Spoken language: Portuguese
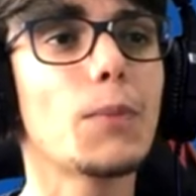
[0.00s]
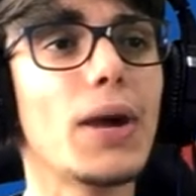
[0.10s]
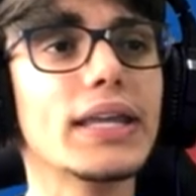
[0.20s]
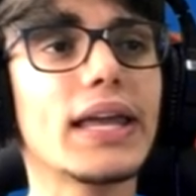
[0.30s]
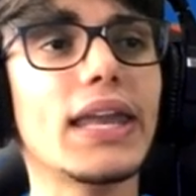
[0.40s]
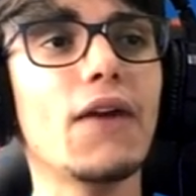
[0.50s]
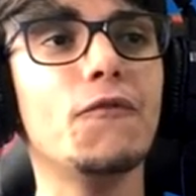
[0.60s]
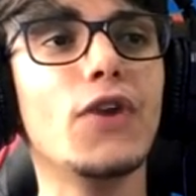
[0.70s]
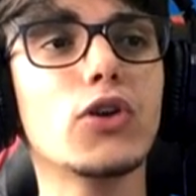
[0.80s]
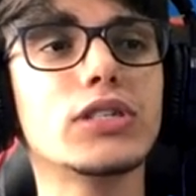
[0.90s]
parte aqui de
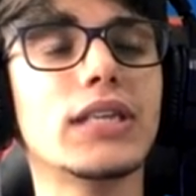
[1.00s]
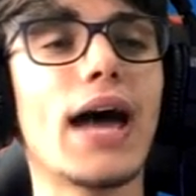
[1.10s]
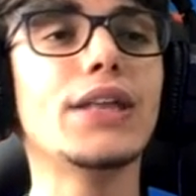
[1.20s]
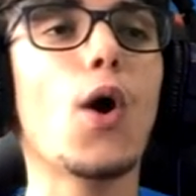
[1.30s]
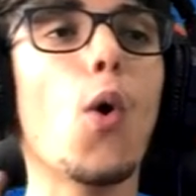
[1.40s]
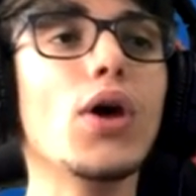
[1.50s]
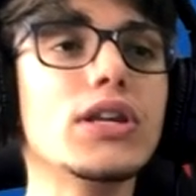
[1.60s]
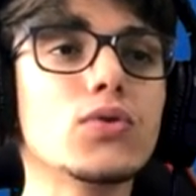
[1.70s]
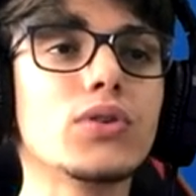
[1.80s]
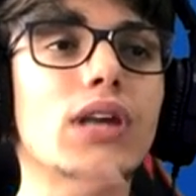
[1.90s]
velocidade
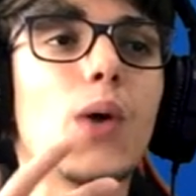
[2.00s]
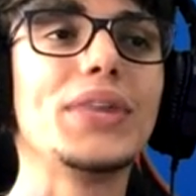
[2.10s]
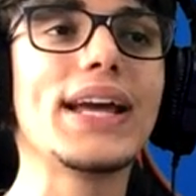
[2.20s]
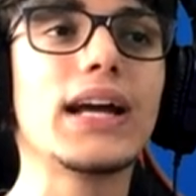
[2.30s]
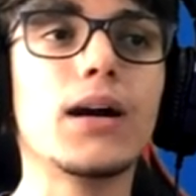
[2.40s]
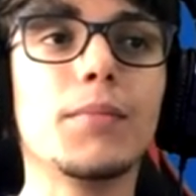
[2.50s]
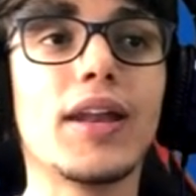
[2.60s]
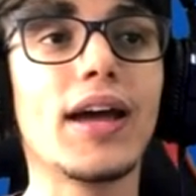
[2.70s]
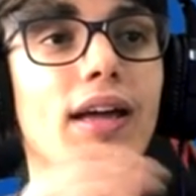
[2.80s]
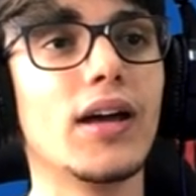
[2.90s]
horizontal de
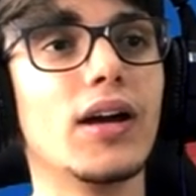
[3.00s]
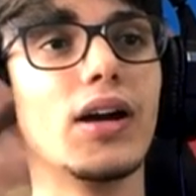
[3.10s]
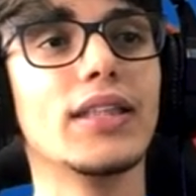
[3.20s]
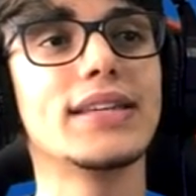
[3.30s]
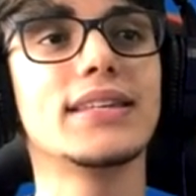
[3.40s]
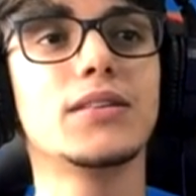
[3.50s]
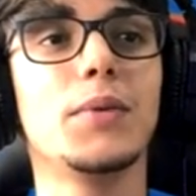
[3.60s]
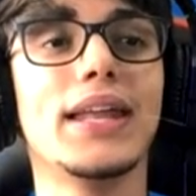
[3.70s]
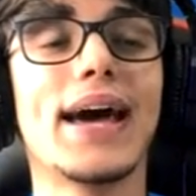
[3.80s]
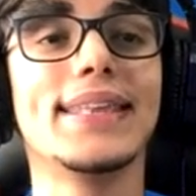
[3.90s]
câmera, uh, na
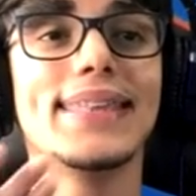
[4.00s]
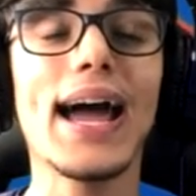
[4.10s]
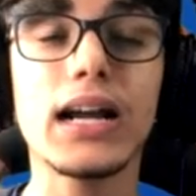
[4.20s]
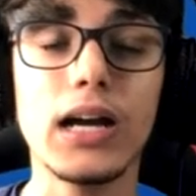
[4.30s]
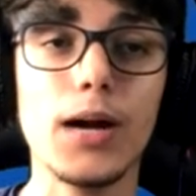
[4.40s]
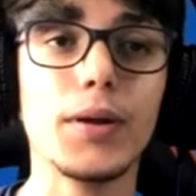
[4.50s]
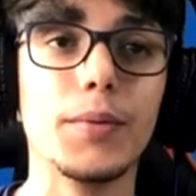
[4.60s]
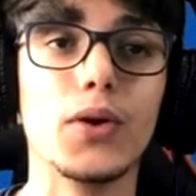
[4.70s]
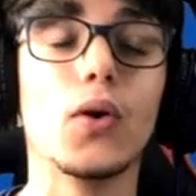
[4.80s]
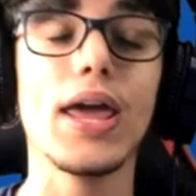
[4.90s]
sensibilidade da câmera,
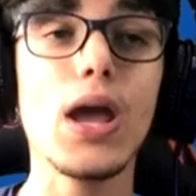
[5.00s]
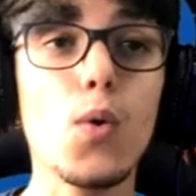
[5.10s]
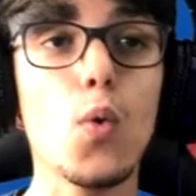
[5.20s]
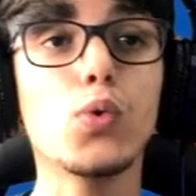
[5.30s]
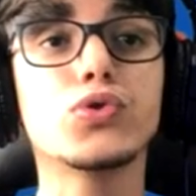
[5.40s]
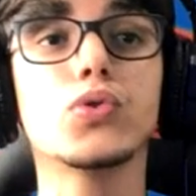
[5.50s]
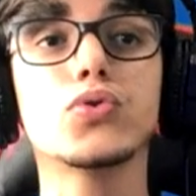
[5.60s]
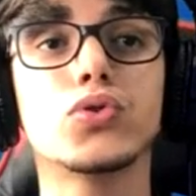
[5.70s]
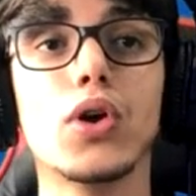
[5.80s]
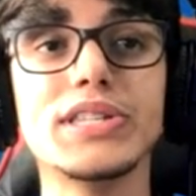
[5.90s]
mano, eu uso
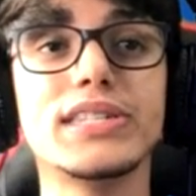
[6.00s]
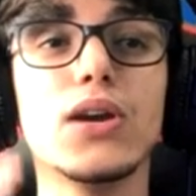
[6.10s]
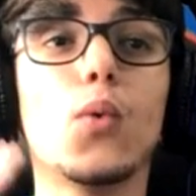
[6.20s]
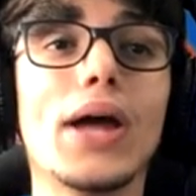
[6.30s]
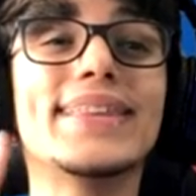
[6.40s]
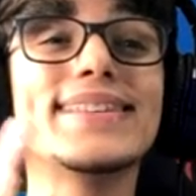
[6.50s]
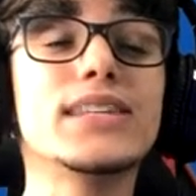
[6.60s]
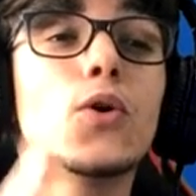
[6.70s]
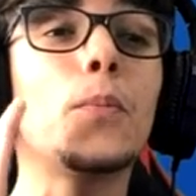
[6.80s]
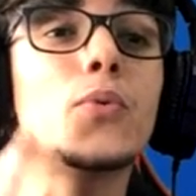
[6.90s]
nos dois
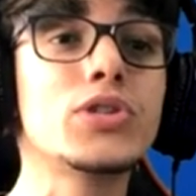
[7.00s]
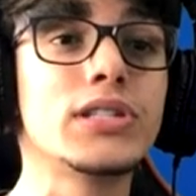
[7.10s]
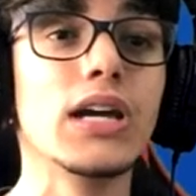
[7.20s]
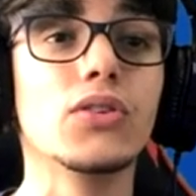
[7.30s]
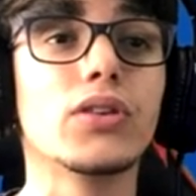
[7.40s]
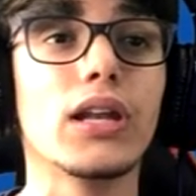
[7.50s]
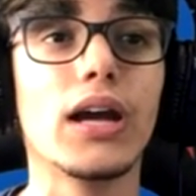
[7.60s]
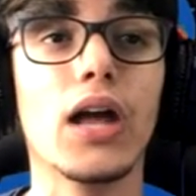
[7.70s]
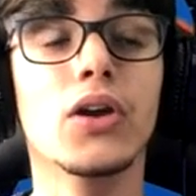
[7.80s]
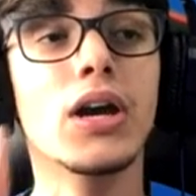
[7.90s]
55%, tá
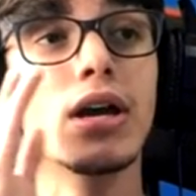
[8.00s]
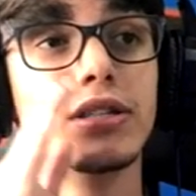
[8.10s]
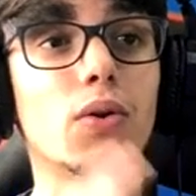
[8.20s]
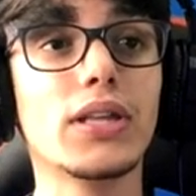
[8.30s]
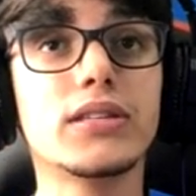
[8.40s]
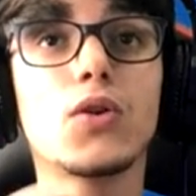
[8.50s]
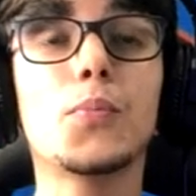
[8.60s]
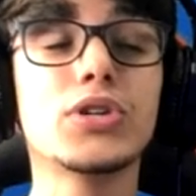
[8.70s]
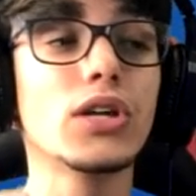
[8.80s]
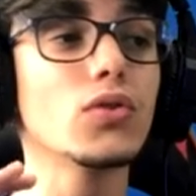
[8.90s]
ligado?
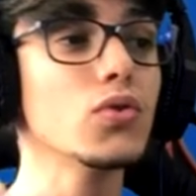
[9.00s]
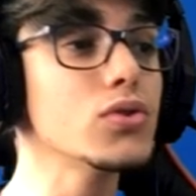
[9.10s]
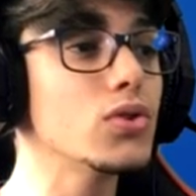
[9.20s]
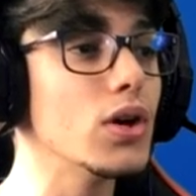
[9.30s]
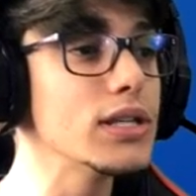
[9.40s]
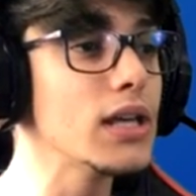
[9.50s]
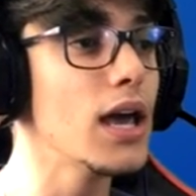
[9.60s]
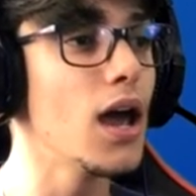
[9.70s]
55% dos dois.